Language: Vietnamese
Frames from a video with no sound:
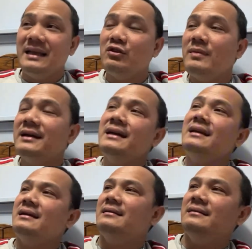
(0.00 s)
thì tụi bắc kinh
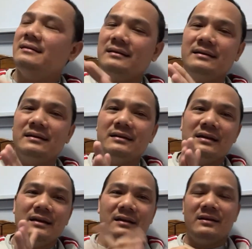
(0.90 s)
á
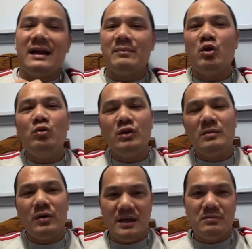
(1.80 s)
nó làm đủ thứ
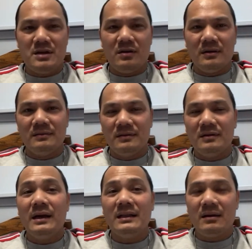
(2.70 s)
mọi chiêu trò
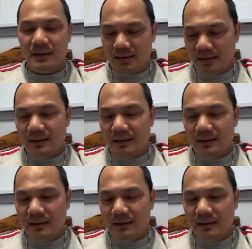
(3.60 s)
tụi hán tộc á